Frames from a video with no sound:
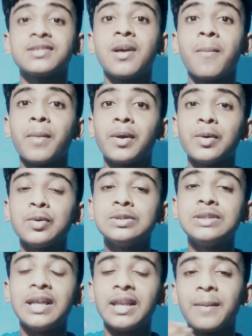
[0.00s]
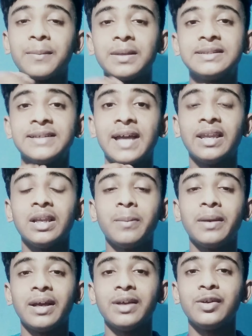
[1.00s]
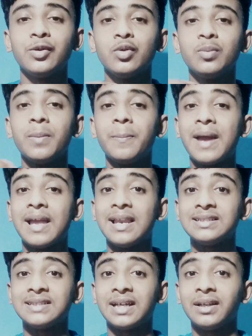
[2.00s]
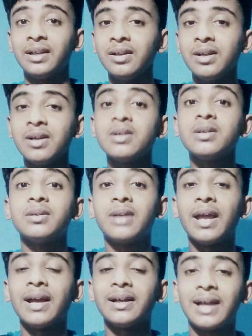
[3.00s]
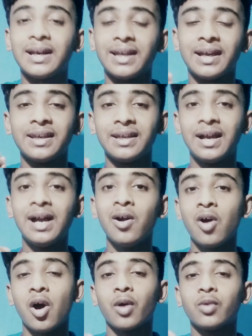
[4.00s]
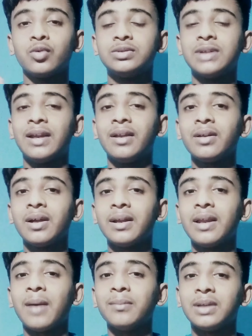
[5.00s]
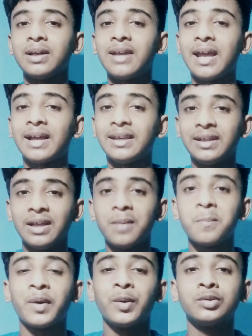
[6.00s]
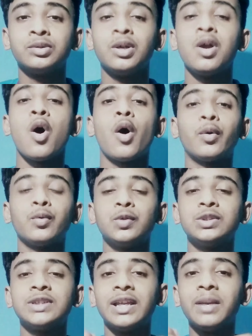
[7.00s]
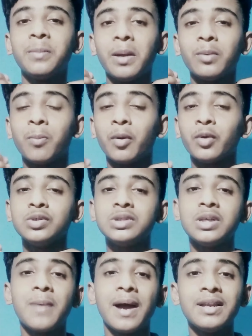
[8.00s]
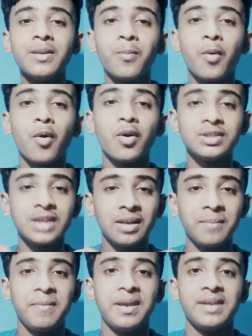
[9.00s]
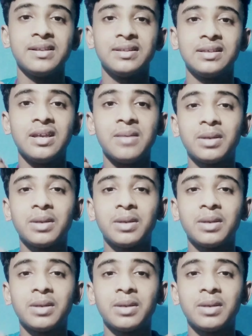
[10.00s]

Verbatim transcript: जब मनोज दे ने अपना चैनल बनाया यूट्यूब पे पहला चैनल टेक कैटेगरी का और उस चैनल का नाम था टेक्निकल मनोज और वो चैनल पे मनोज दे भाई ने बहुत ज़्यादा मेहनत की